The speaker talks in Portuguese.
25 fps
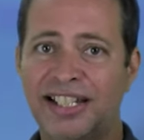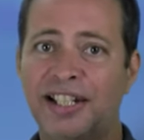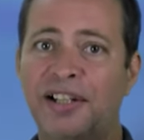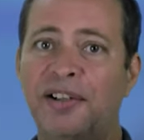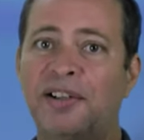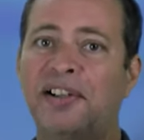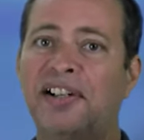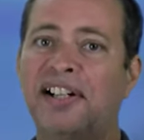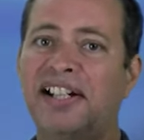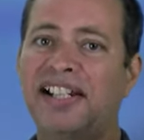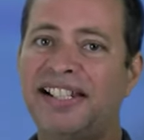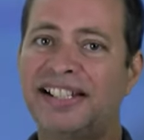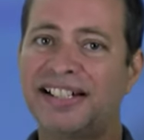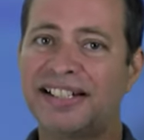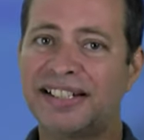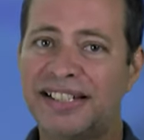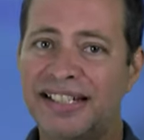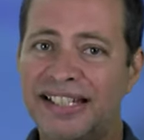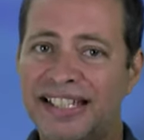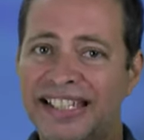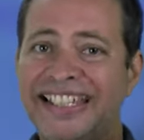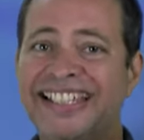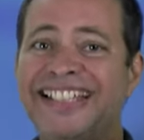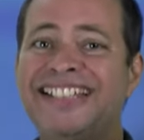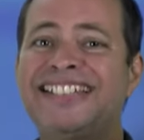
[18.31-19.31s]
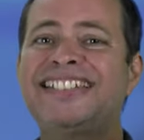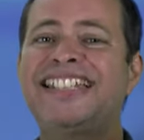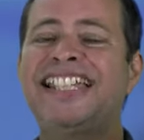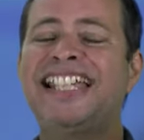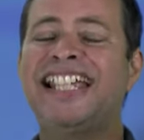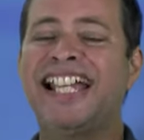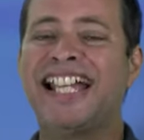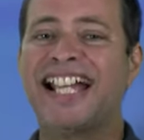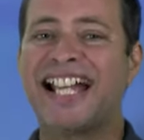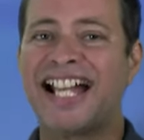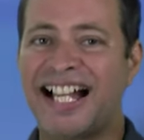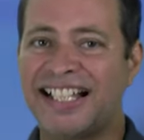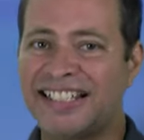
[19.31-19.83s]
Olha, e
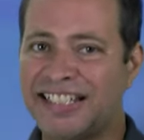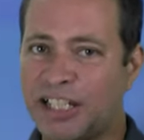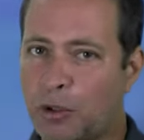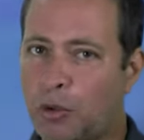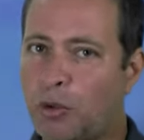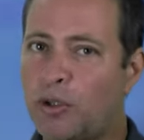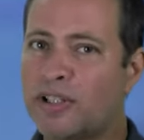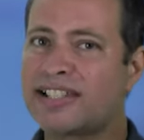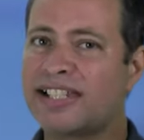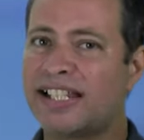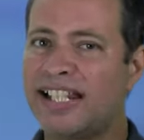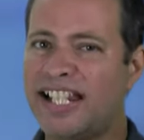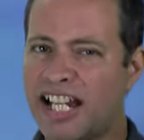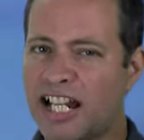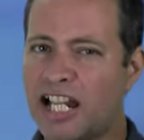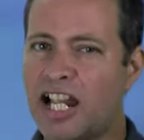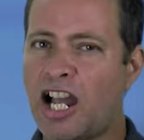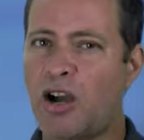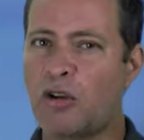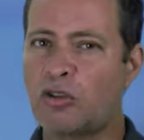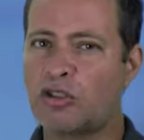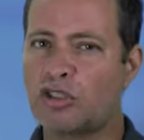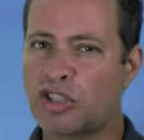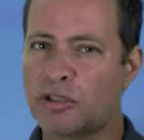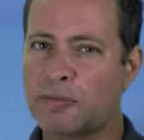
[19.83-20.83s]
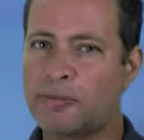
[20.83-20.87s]
tem cada coisa legal te